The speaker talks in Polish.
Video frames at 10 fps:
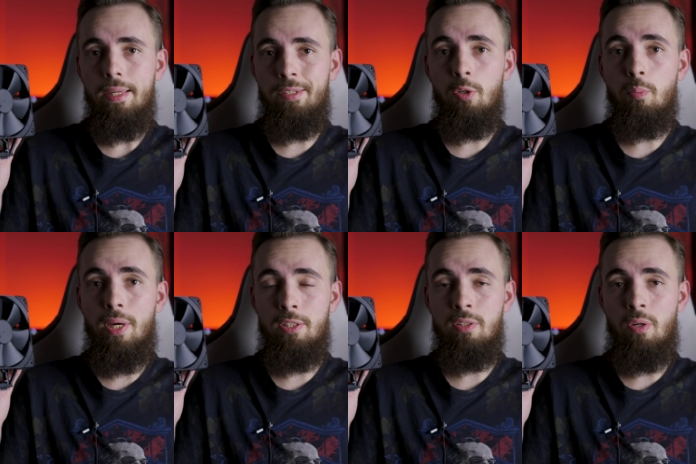i on
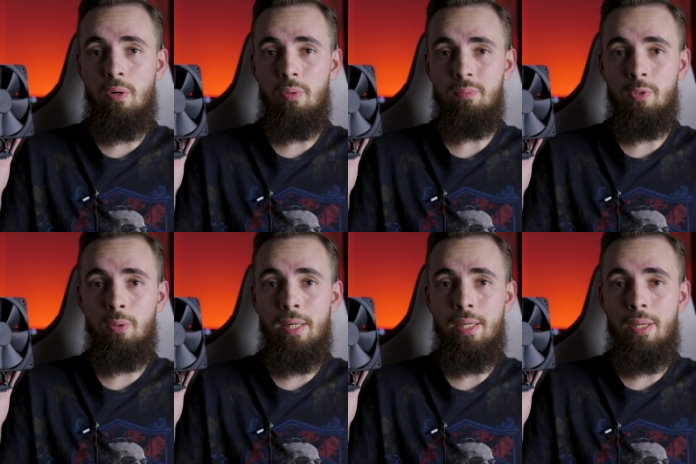bardzo
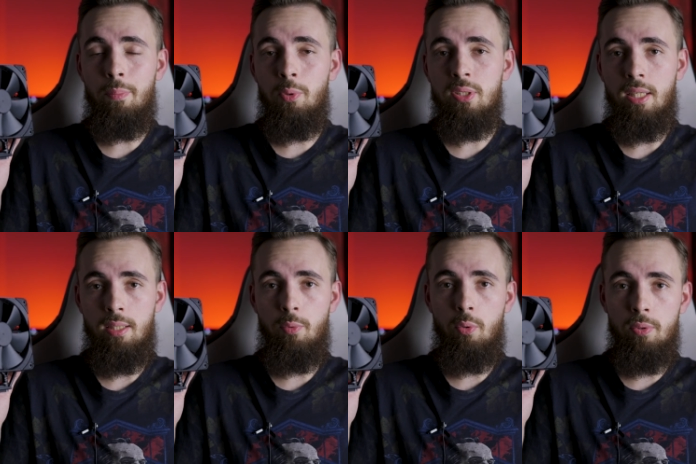dodaje boosta
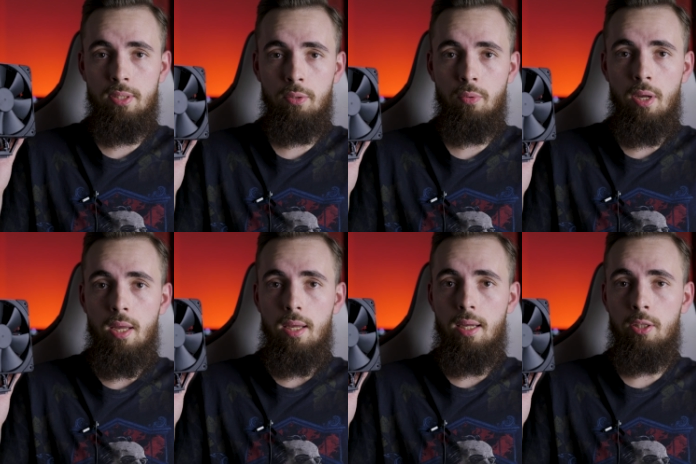temu chłodzeniu.
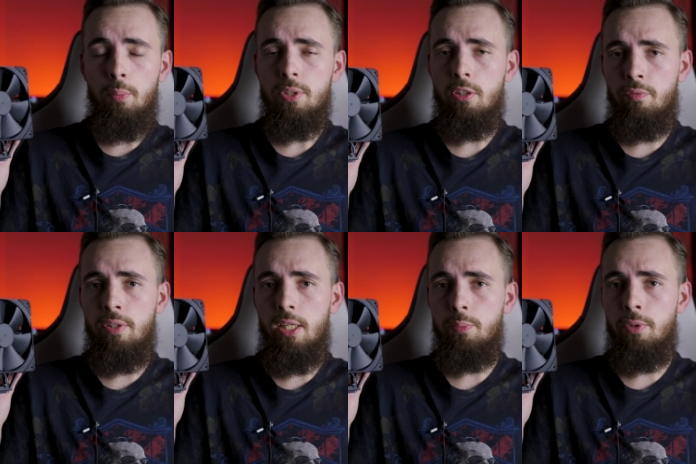E, dobrze to
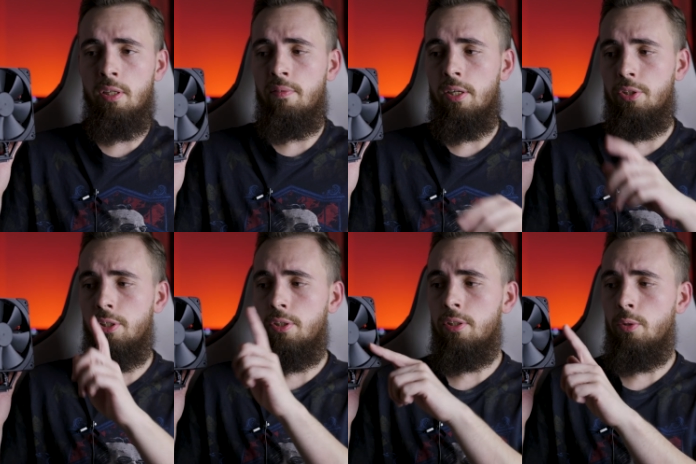widać, ponieważ
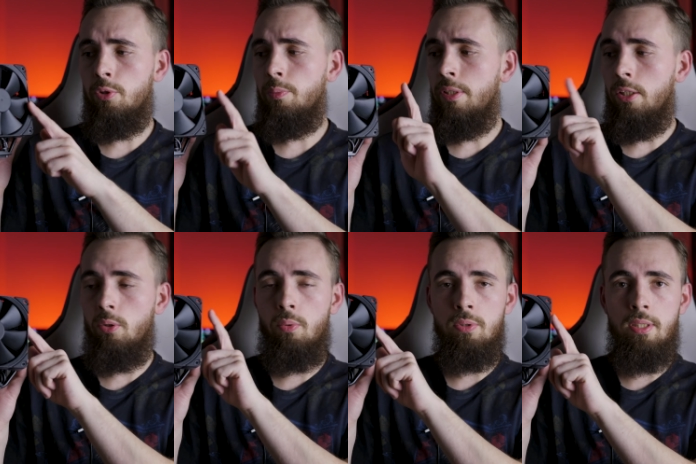jeśli założymy na
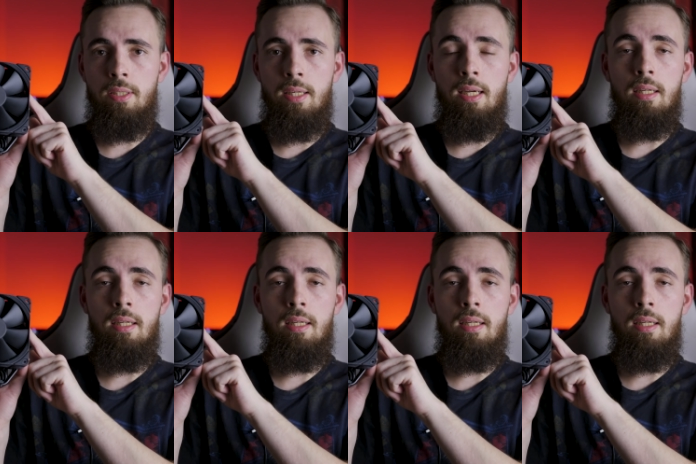to chłodzenie